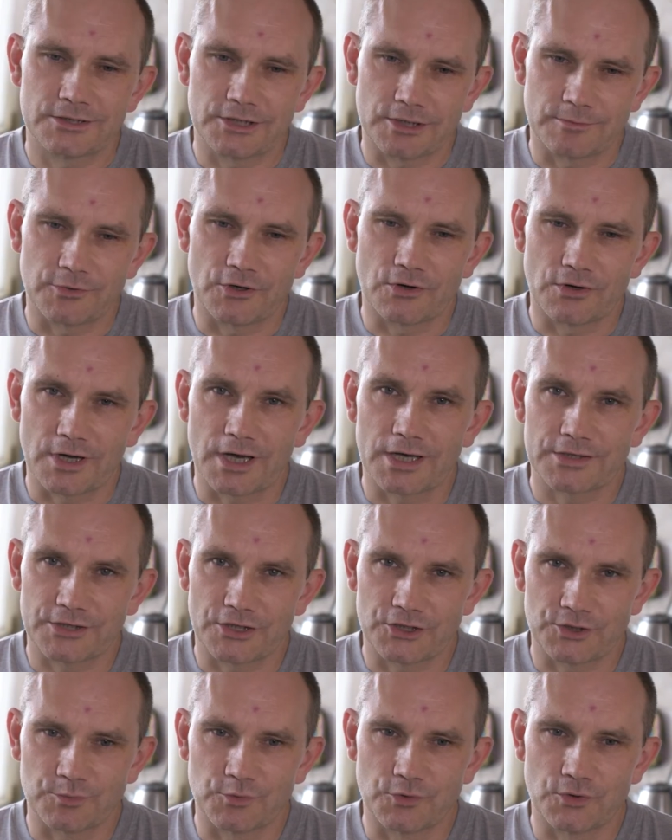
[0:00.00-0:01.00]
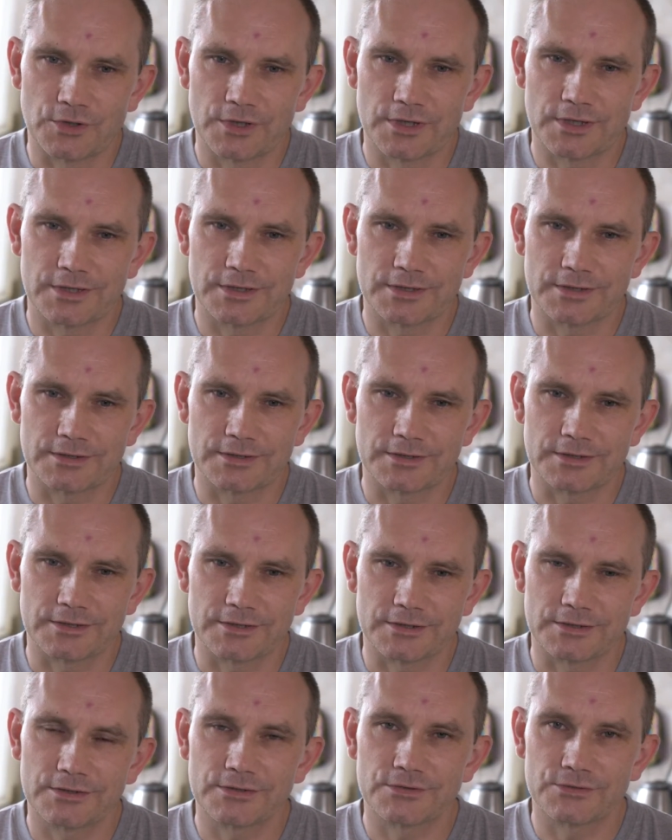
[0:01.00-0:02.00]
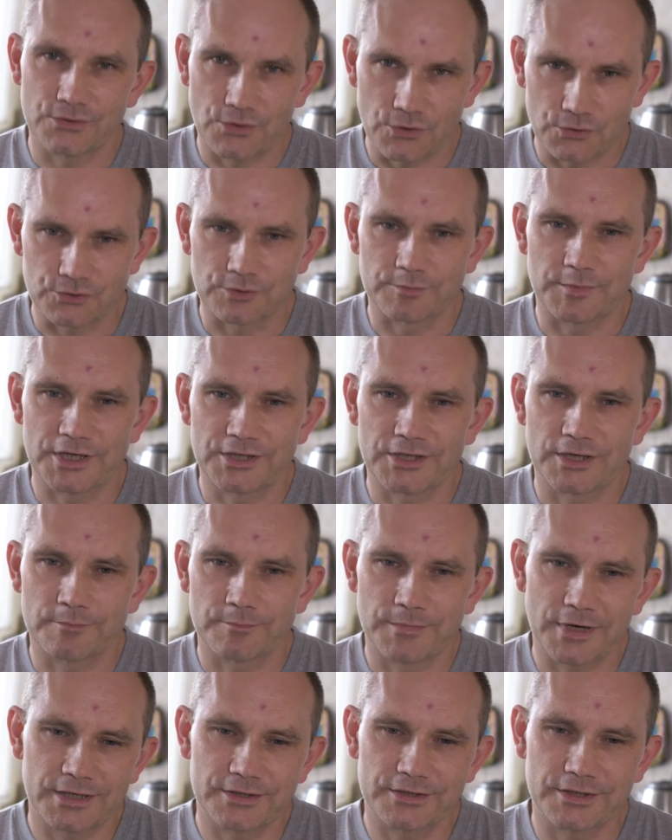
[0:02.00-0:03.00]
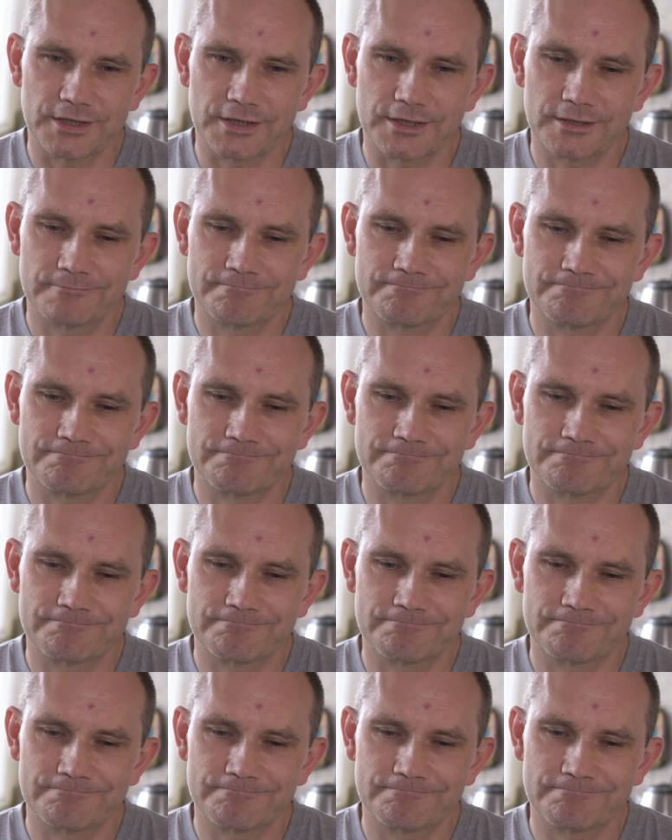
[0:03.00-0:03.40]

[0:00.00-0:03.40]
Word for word: żeby okazać mu y, zrozumienie, empatię,